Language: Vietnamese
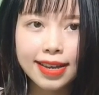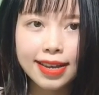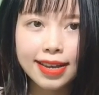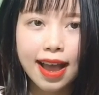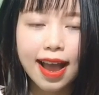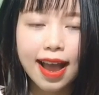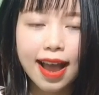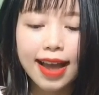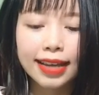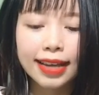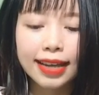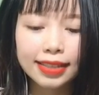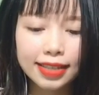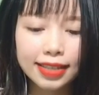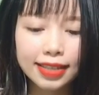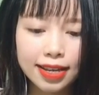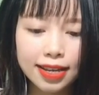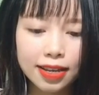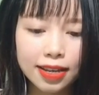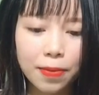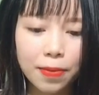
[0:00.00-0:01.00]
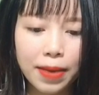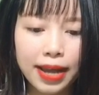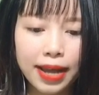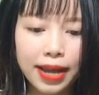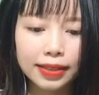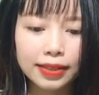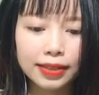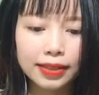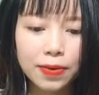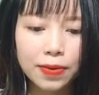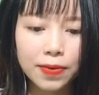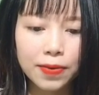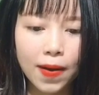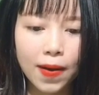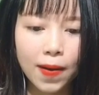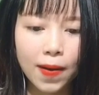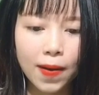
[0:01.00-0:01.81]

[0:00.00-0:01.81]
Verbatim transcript: anh Trịnh Ngọc Anh sau đó